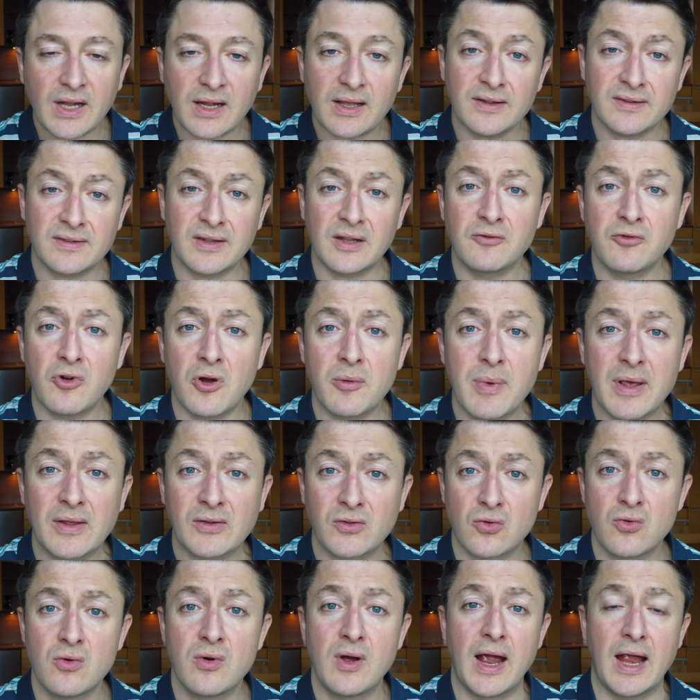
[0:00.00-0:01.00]
cette
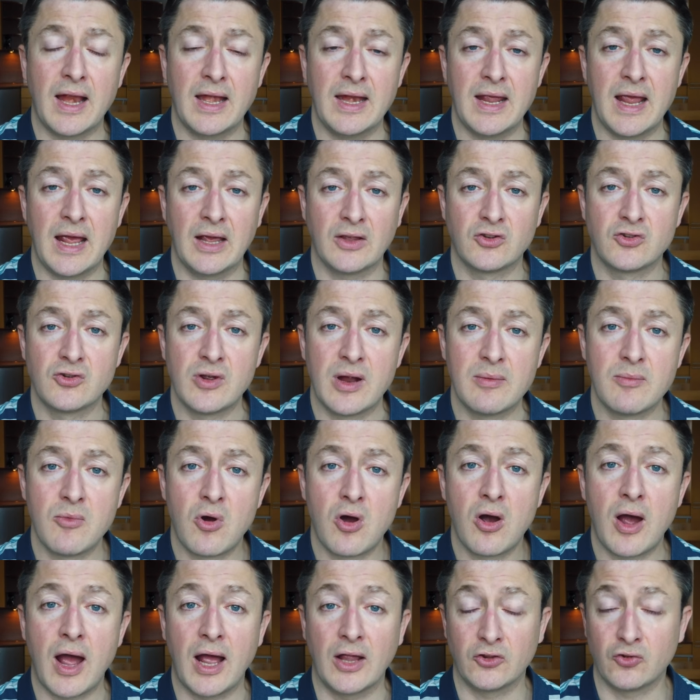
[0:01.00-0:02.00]
formation, elle est
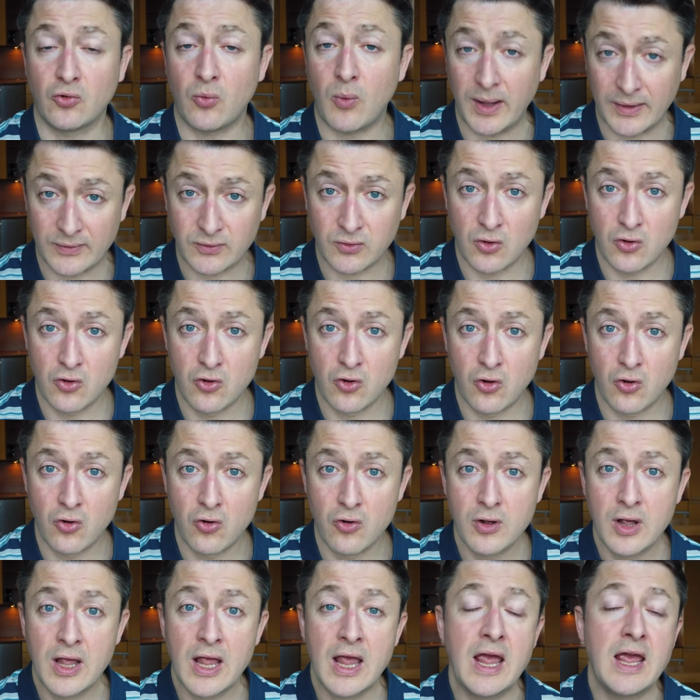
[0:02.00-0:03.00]
actuellement à 300 euros.